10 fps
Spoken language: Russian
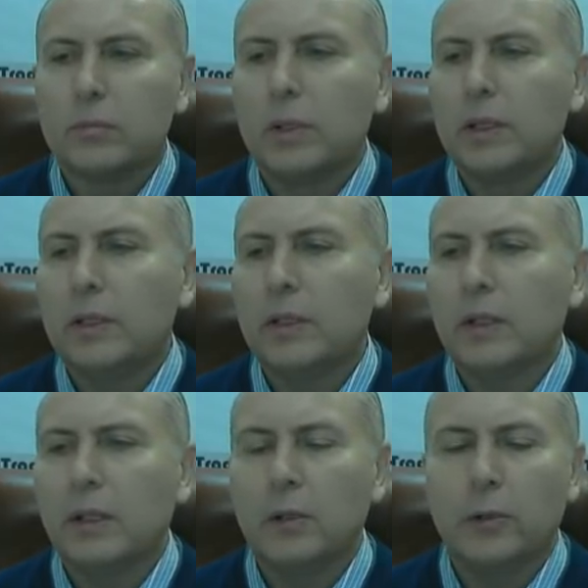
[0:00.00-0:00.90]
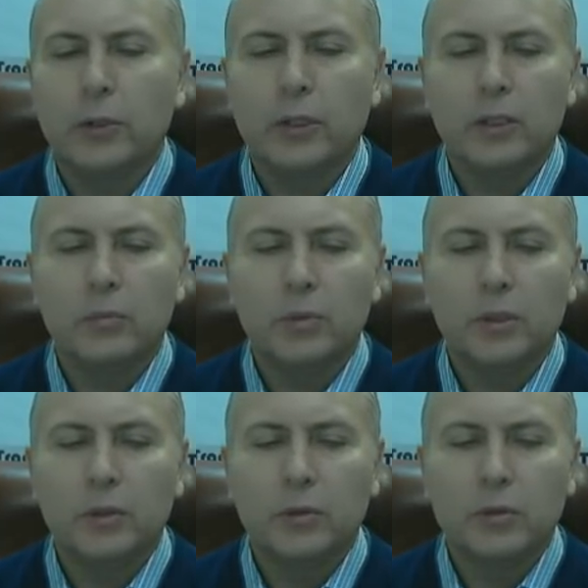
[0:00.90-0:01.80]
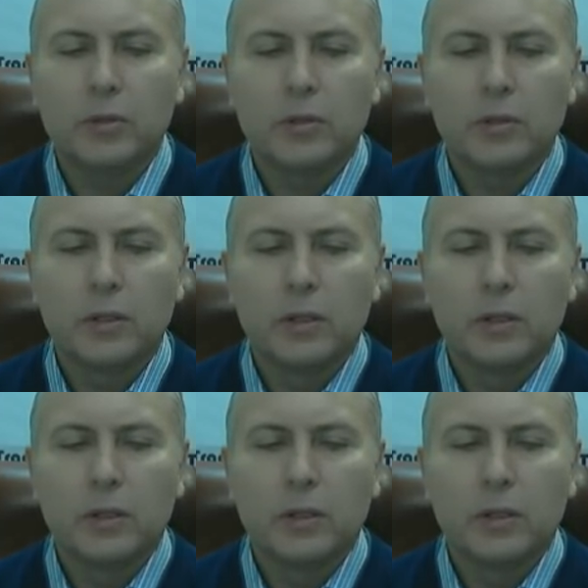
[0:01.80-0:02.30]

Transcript: Манера легкий минус.